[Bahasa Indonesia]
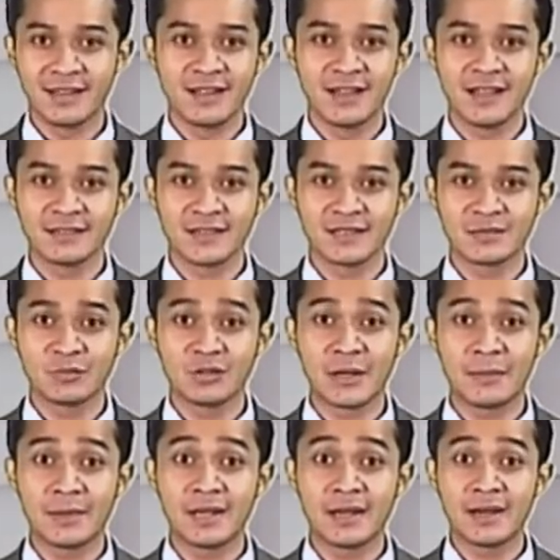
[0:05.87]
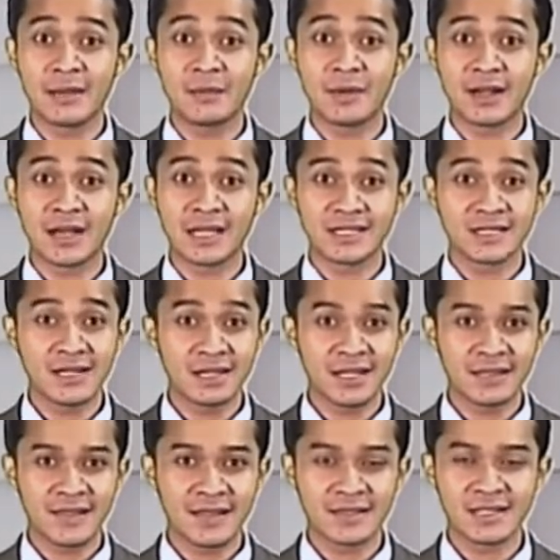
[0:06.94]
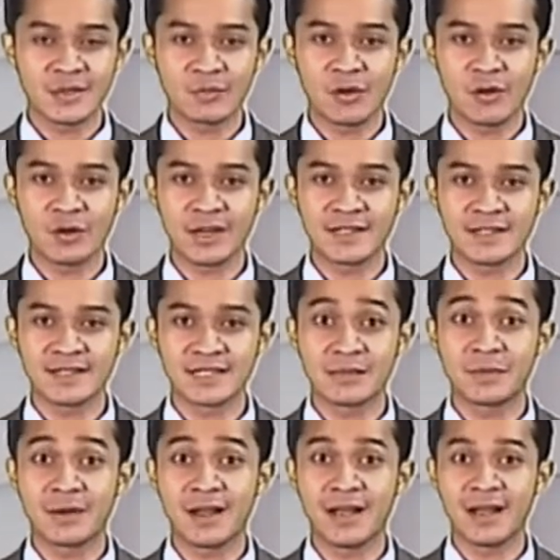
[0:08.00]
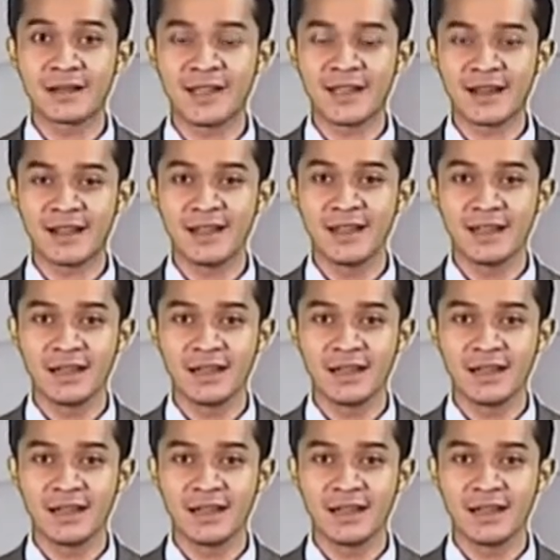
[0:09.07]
Hal tersebut dapat diraih berkat sinergitas semua organisasi perangkat daerah